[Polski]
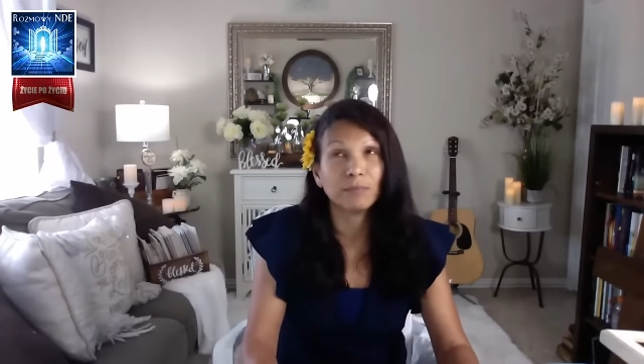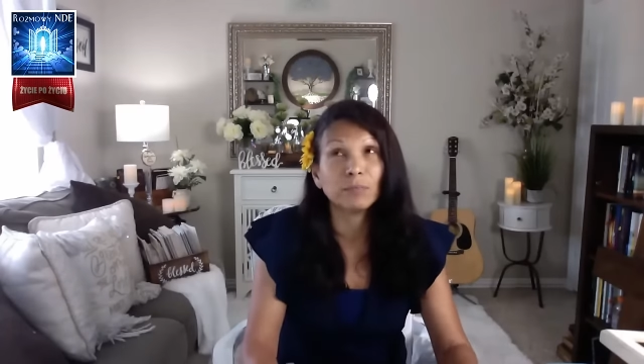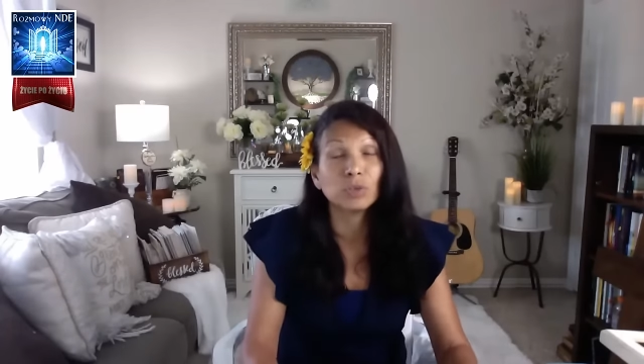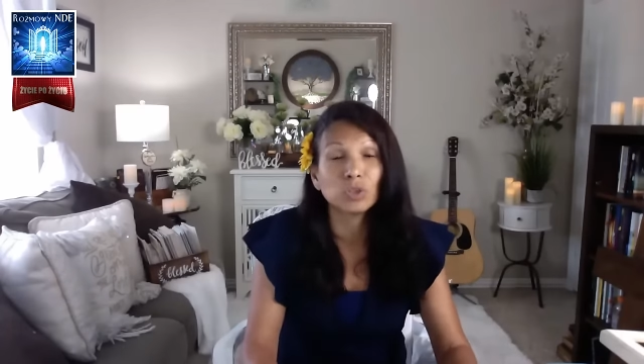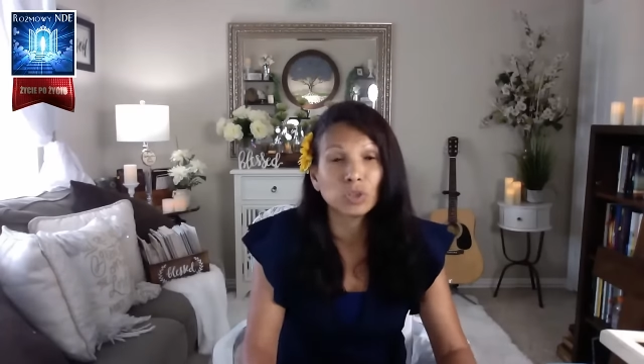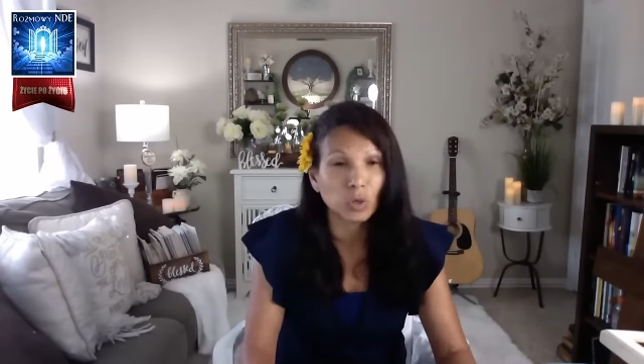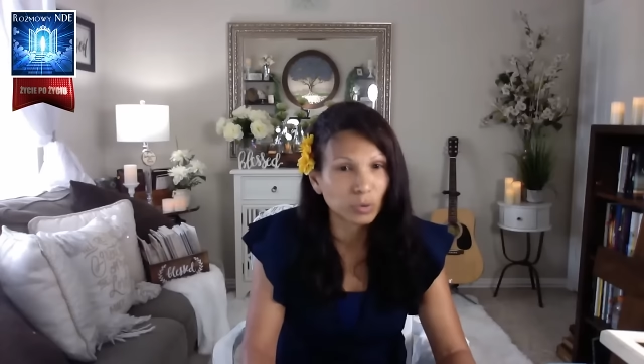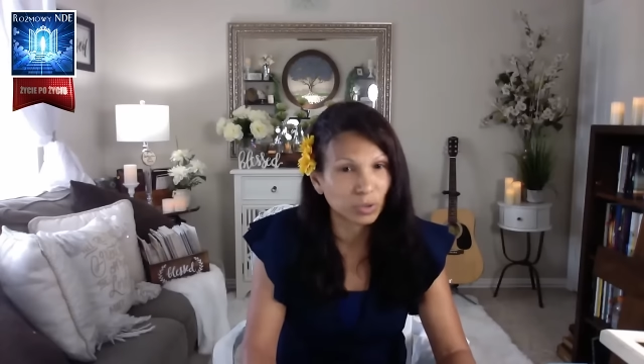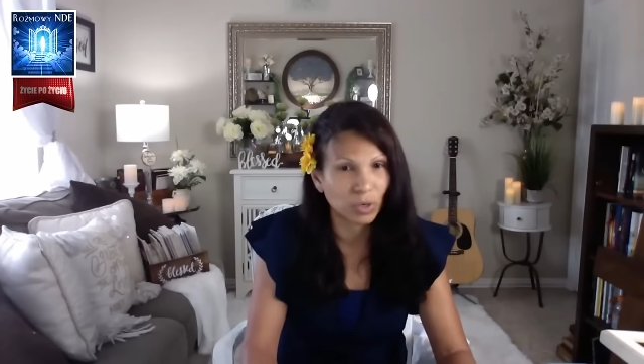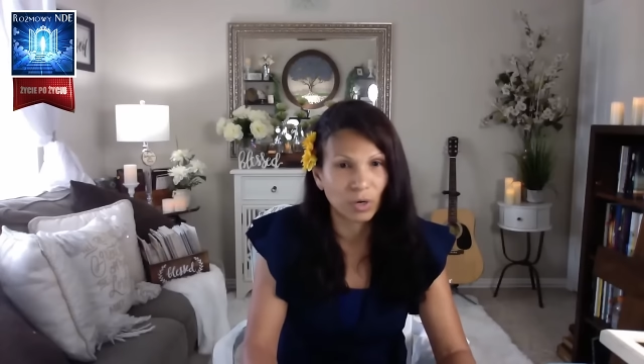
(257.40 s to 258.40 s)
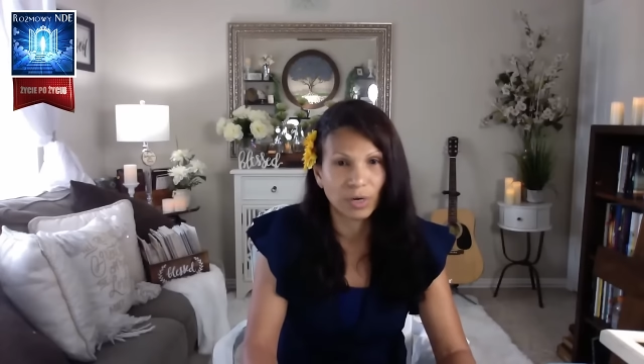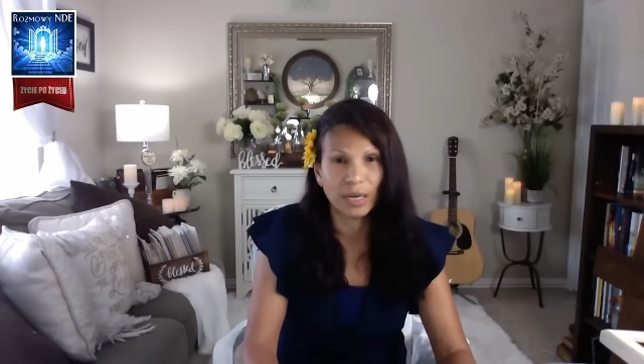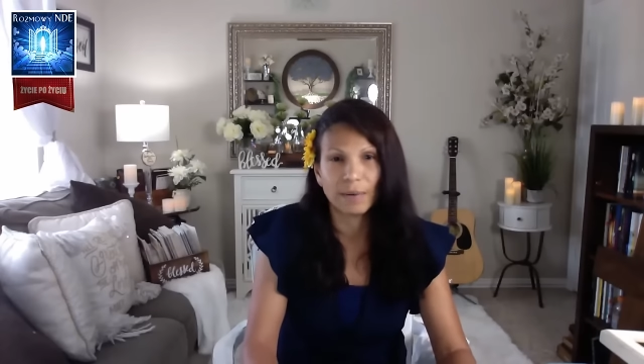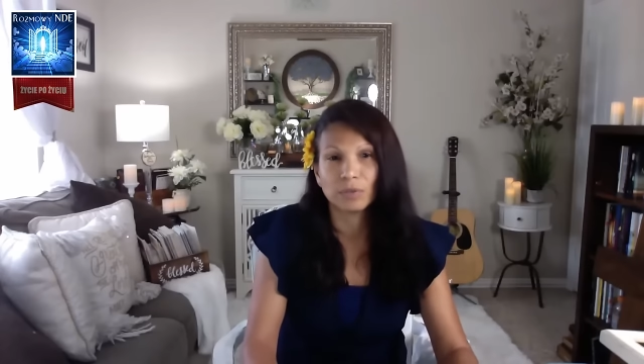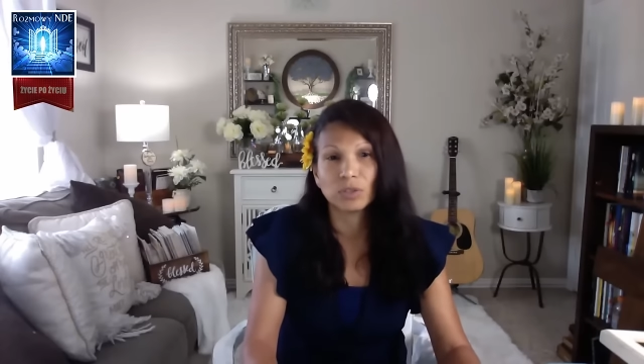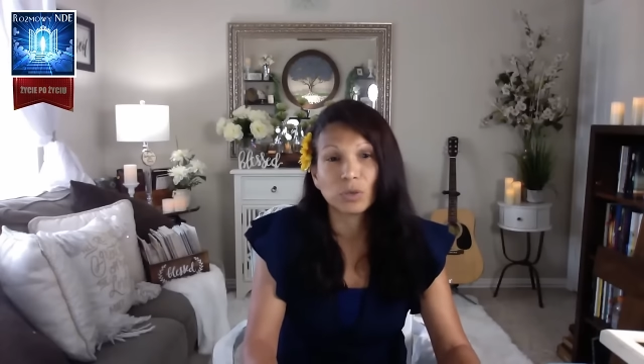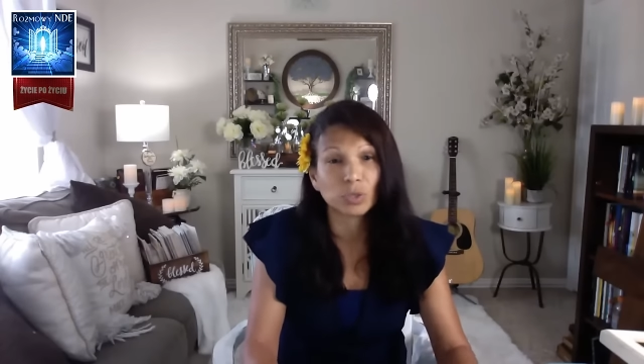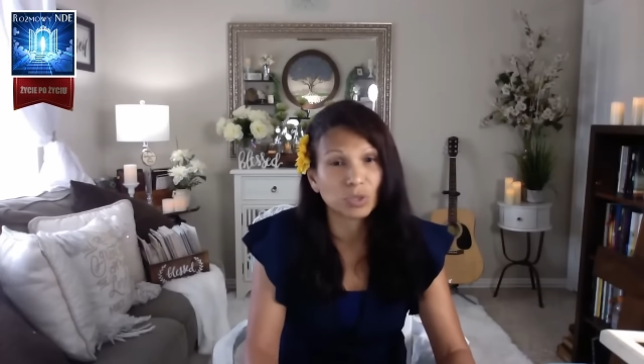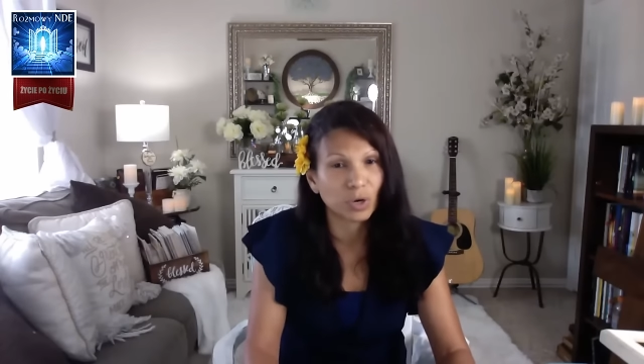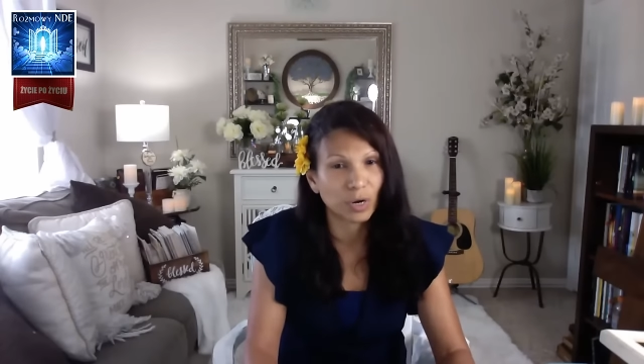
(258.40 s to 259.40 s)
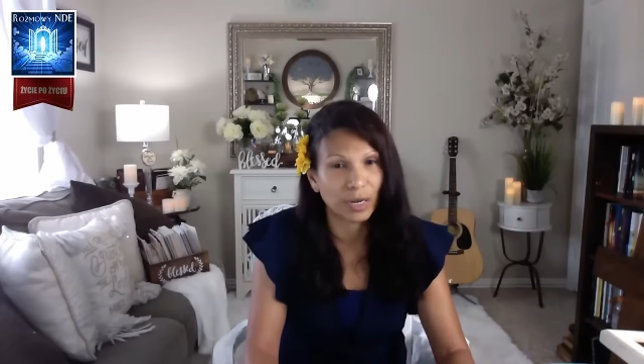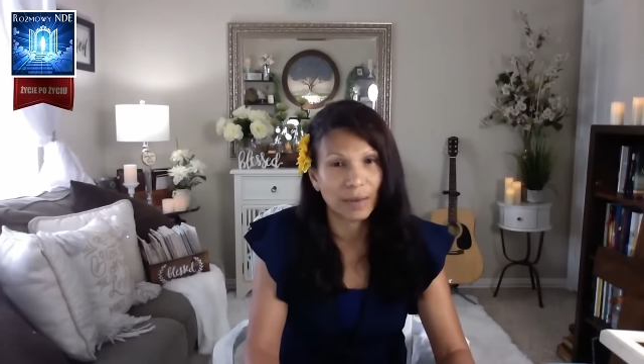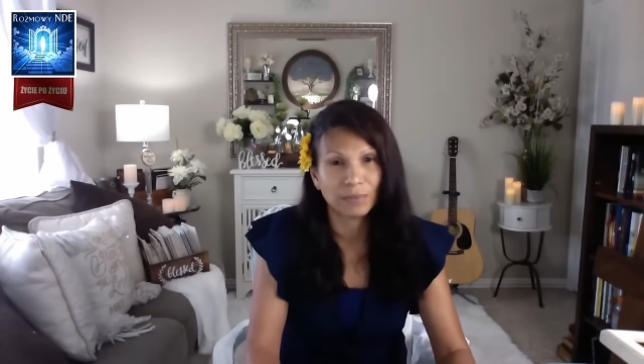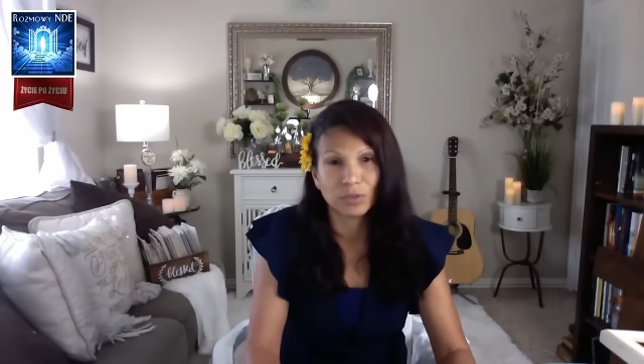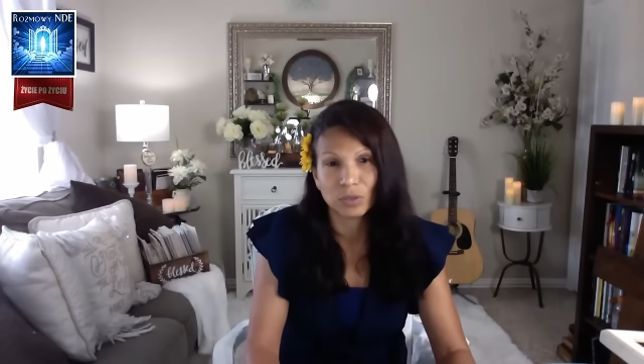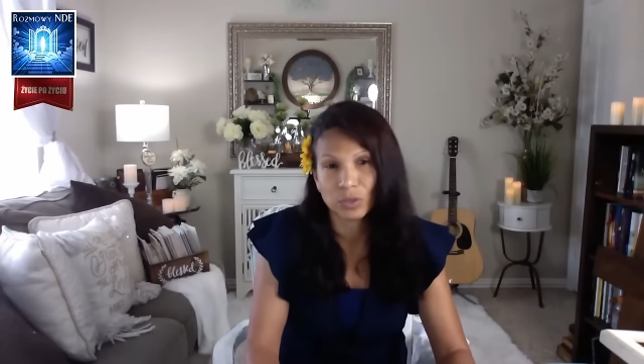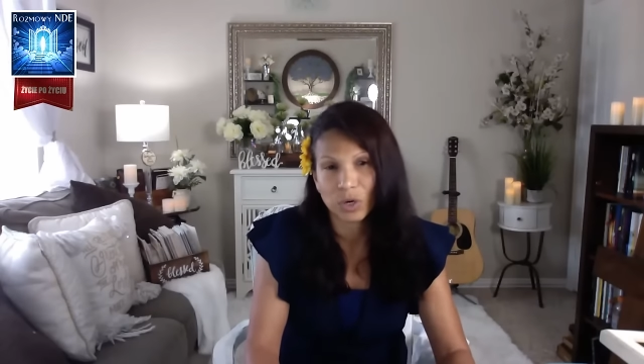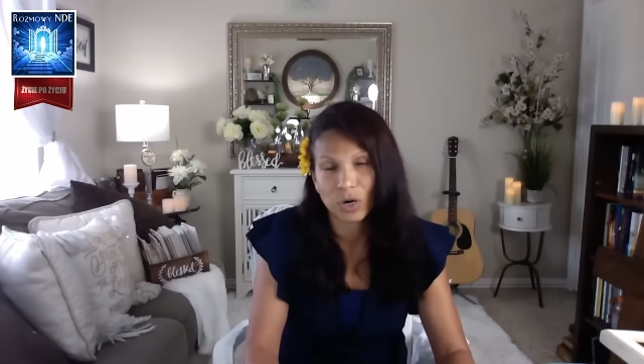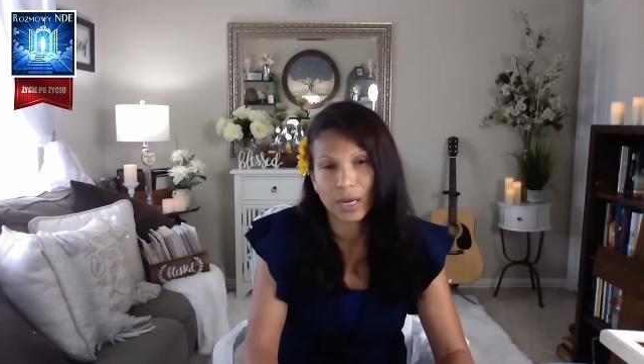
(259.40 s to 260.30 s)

I przepraszałam ich, tak bardzo mi przykro,